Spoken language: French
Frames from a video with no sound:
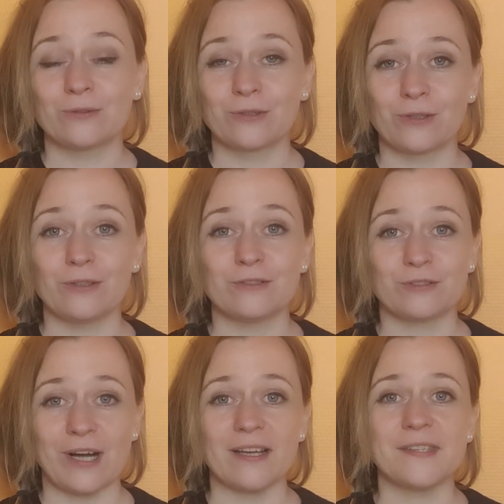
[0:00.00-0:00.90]
de
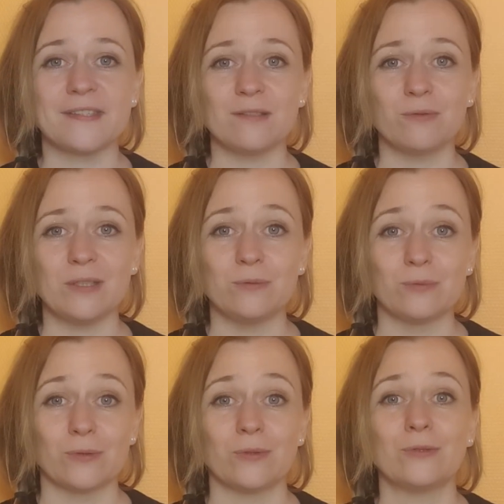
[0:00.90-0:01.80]
voir si oui ou
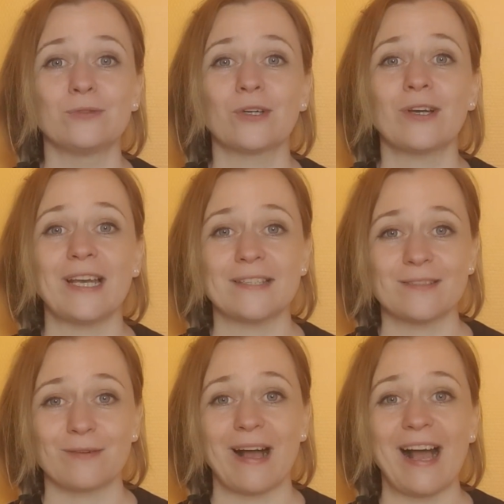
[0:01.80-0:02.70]
non une
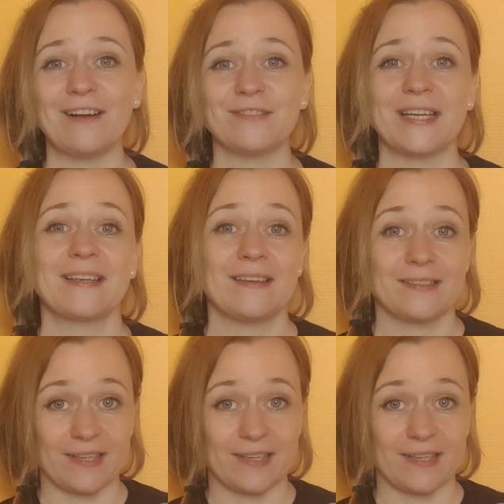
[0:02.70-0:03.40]
relation avec